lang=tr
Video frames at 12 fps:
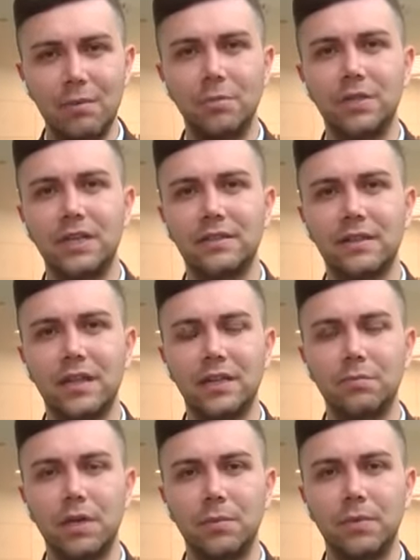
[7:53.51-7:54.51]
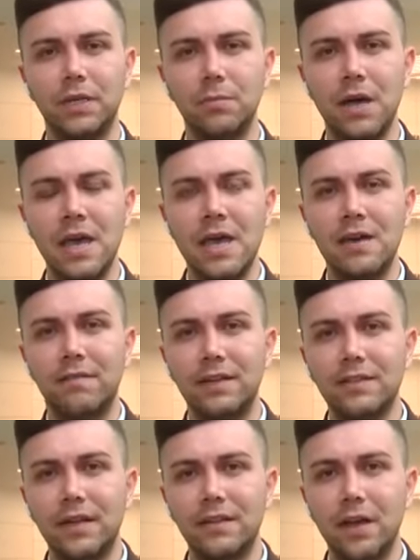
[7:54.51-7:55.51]
bir hatırlatma yapalım.
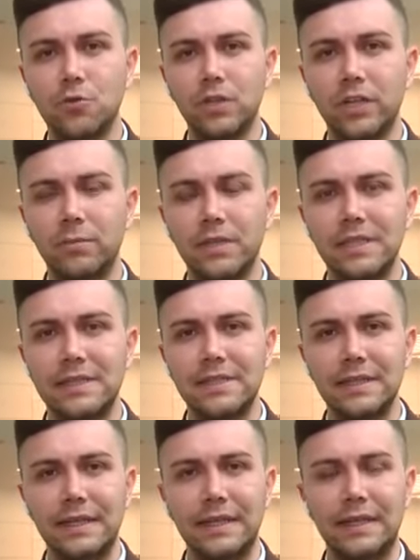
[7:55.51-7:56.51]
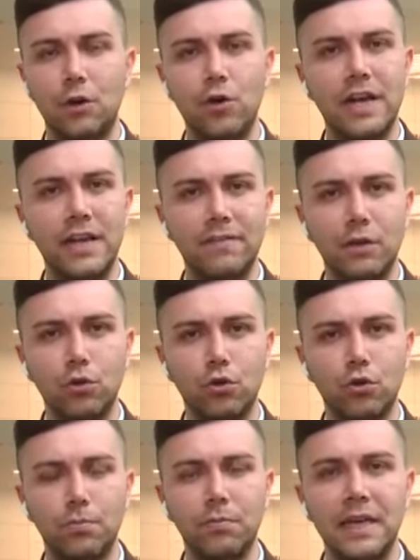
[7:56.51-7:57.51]
Vatandaşlarımız örnek
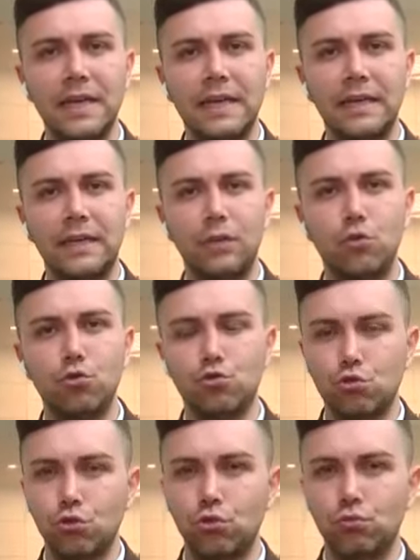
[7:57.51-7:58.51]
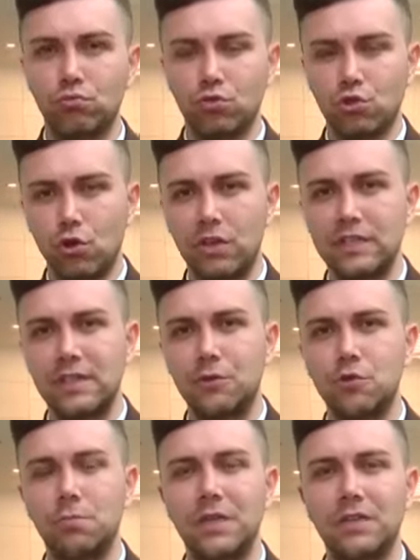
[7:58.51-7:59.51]
veriyorum 3 gün sonrası
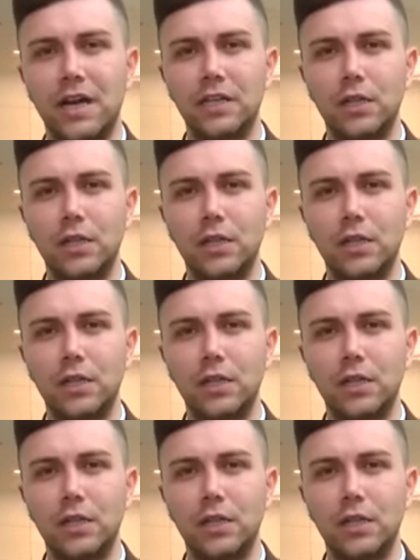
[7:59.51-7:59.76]
için bir randevu